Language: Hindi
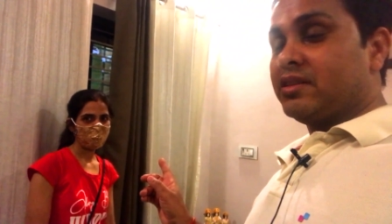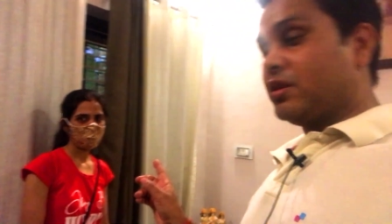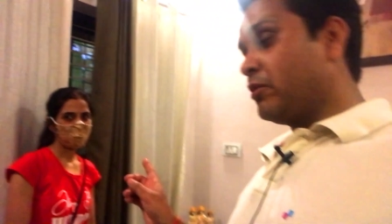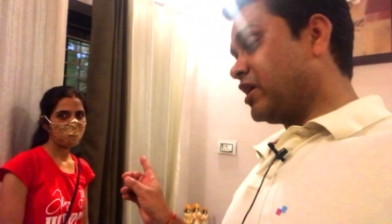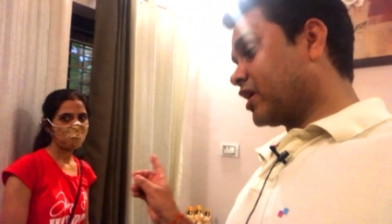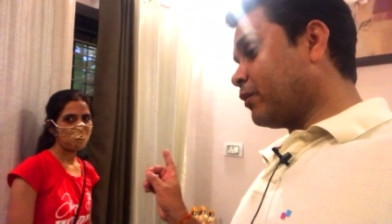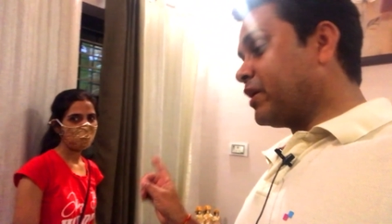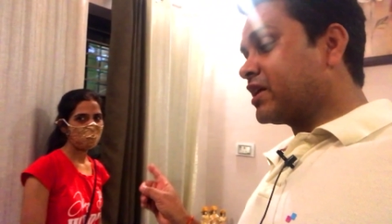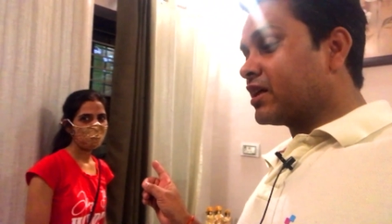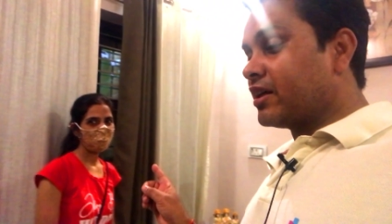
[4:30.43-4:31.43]
जब मैं नकाब
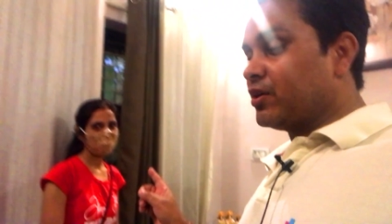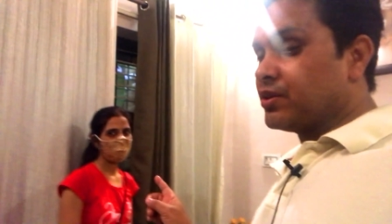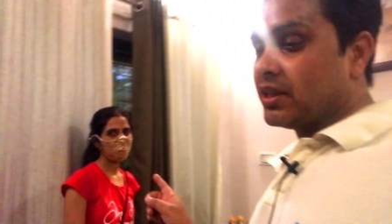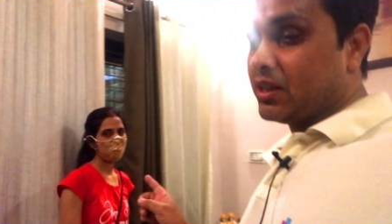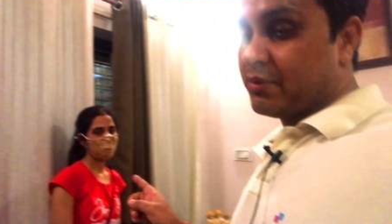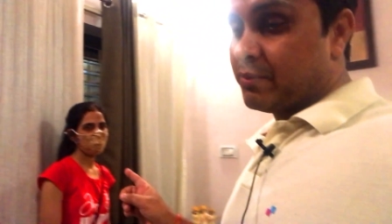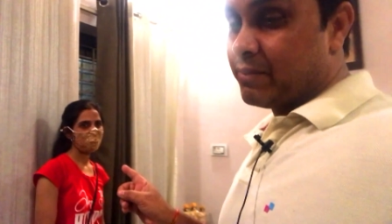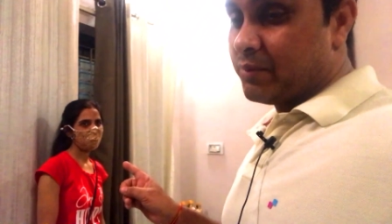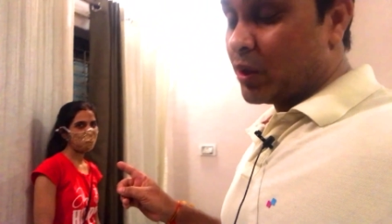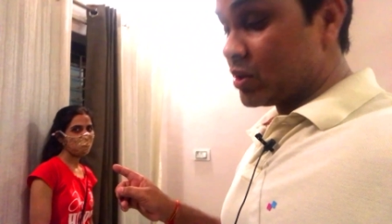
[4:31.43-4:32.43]
पहन के खड़ी होती है ना
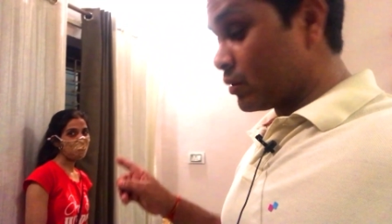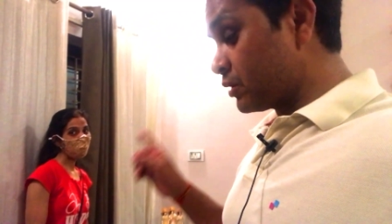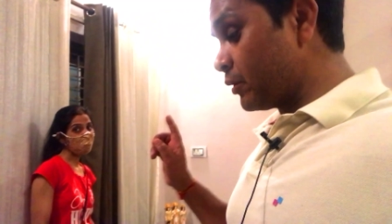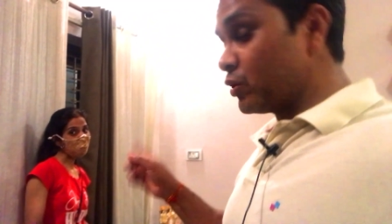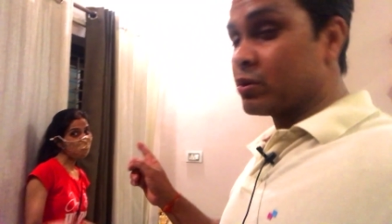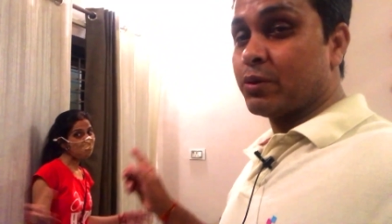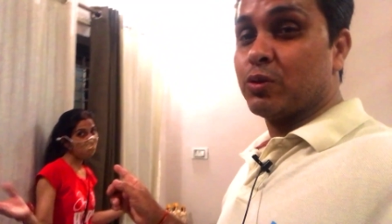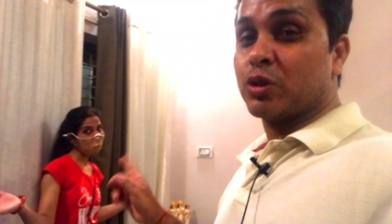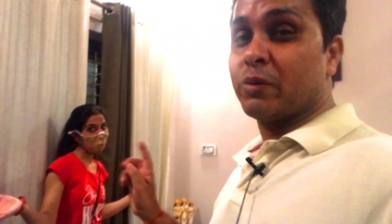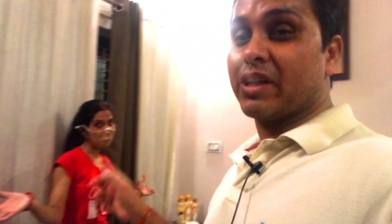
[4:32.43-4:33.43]
मेरे को सबसे बड़ी
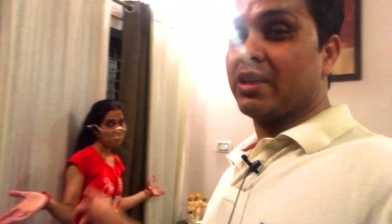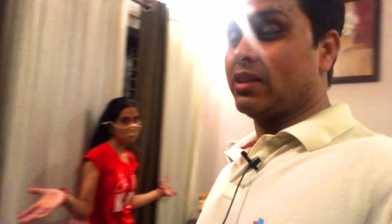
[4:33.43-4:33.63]
दुश्मन